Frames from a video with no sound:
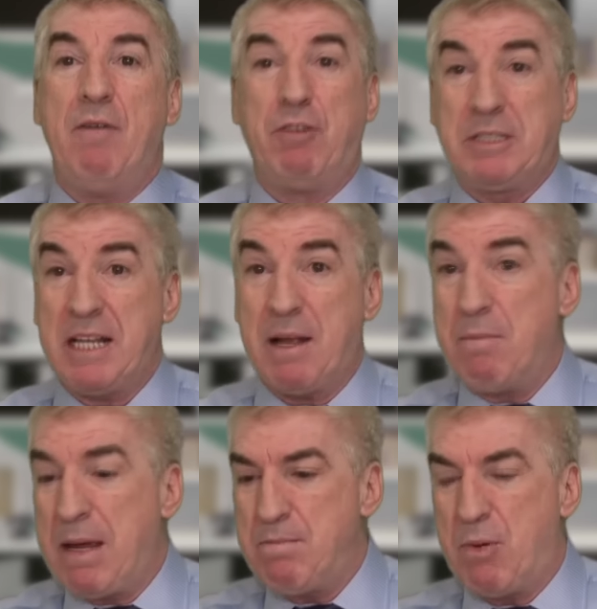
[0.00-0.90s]
Você
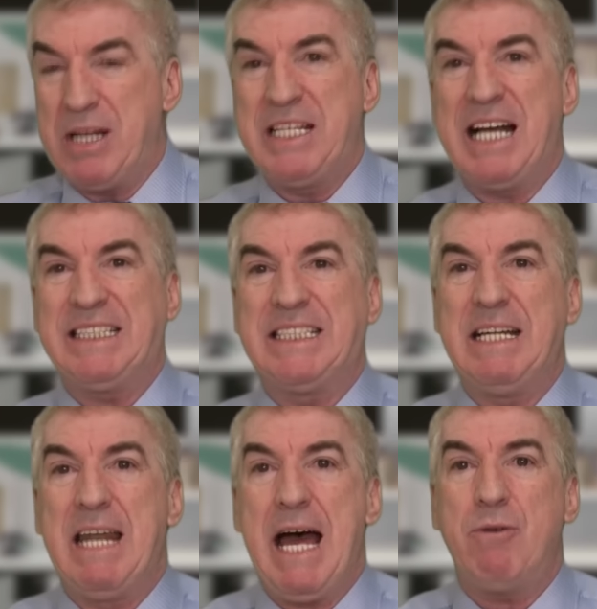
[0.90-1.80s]
também pode
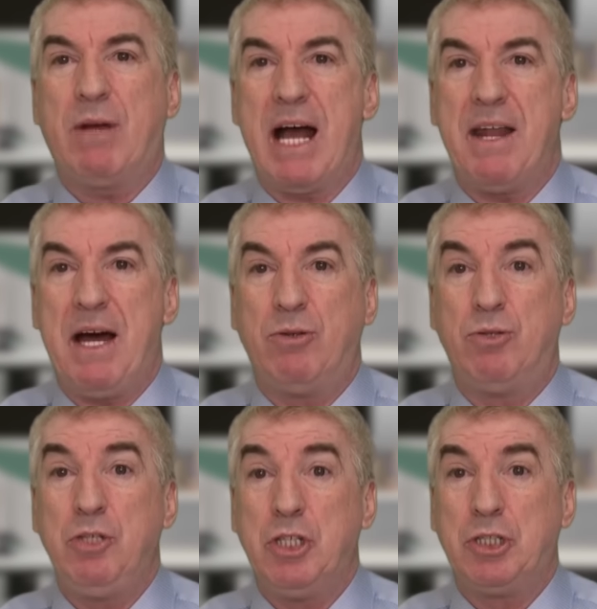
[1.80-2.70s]
assinar o canal
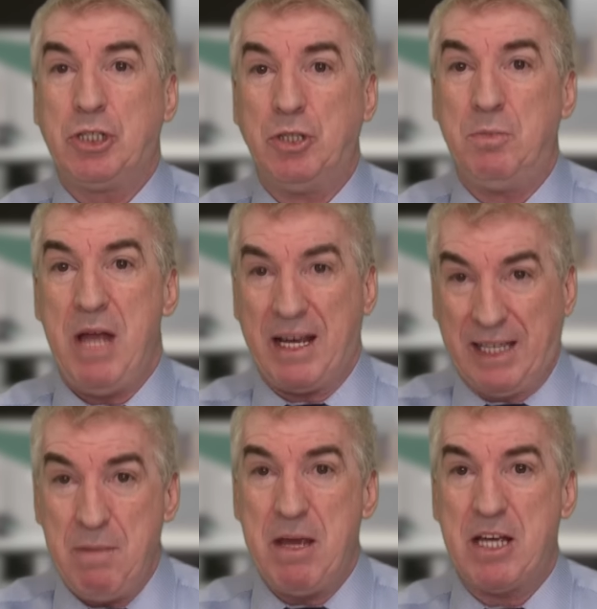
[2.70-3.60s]
do YouTube
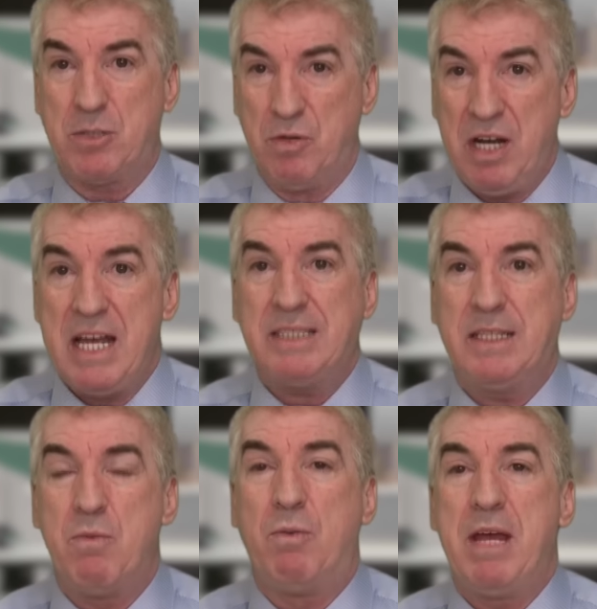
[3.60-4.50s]
aqui mesmo,
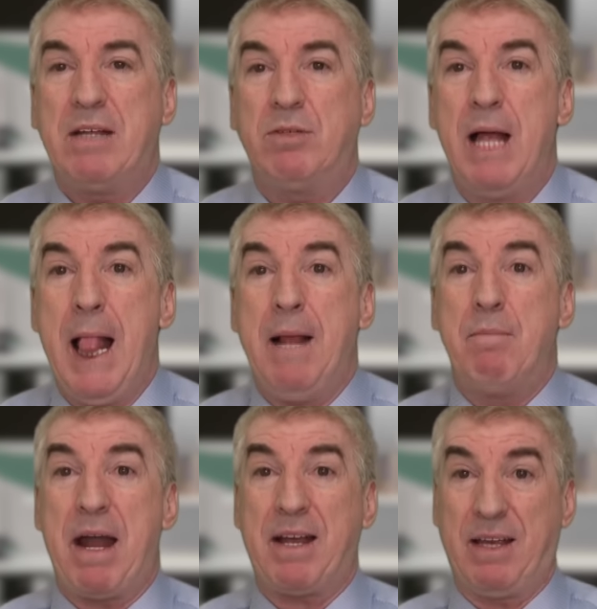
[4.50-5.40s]
neste momento,
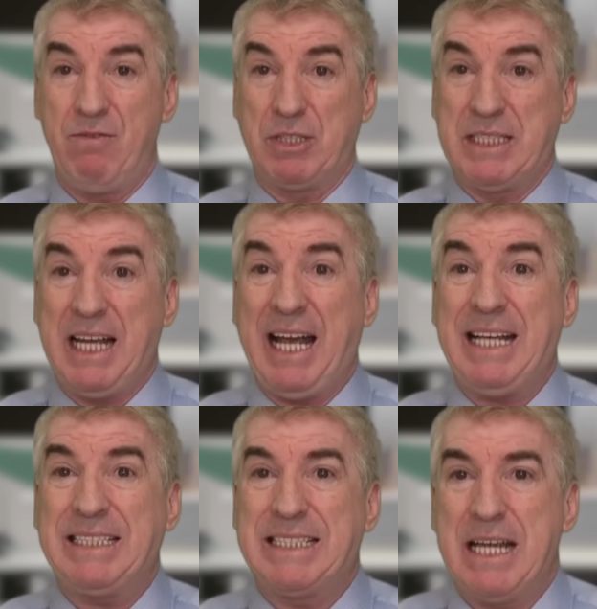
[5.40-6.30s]
para que você
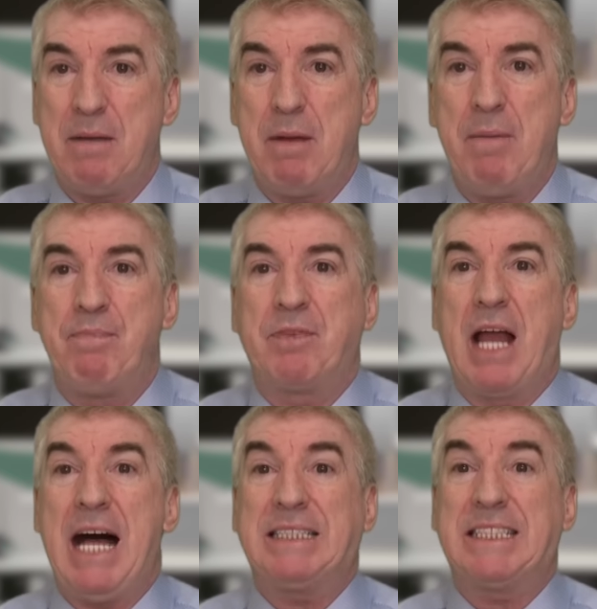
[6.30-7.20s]
receba
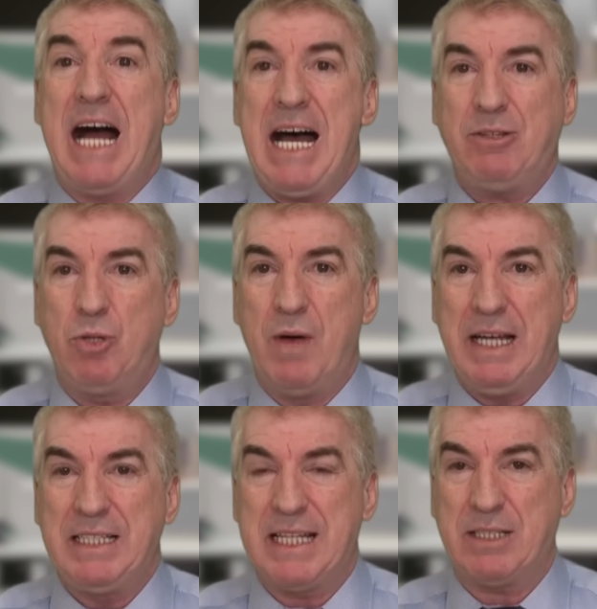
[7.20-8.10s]
as
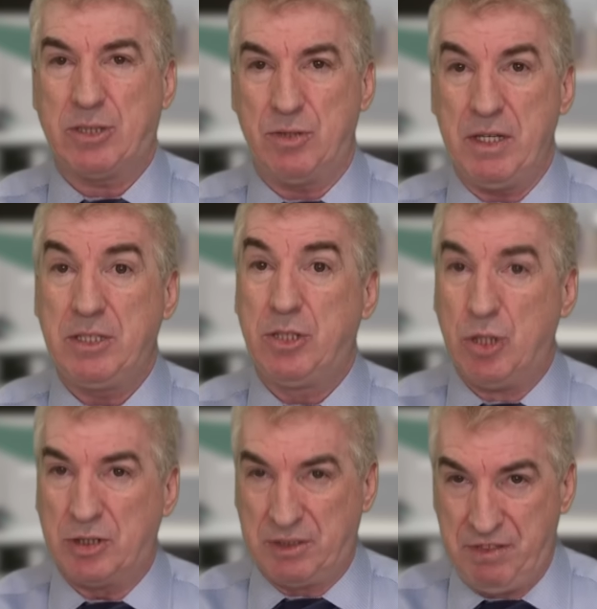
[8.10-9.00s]
atualizações
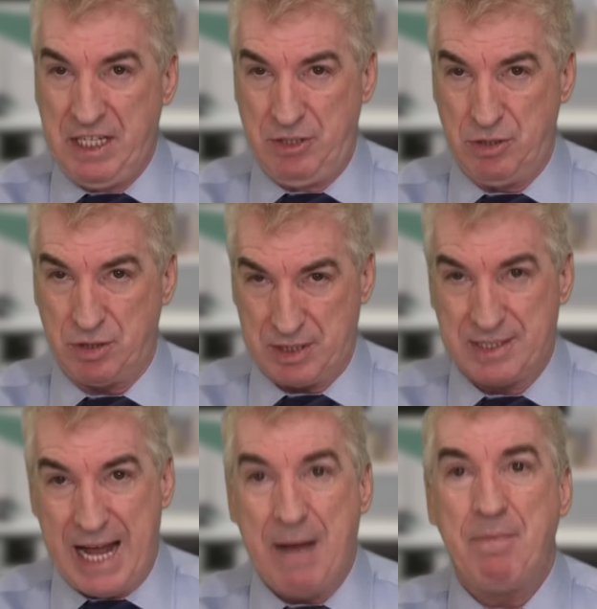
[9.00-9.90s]
dos vídeos,
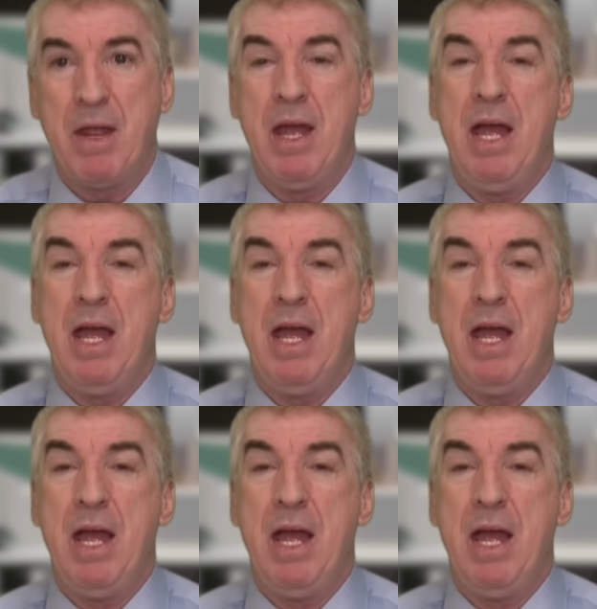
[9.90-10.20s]
tá?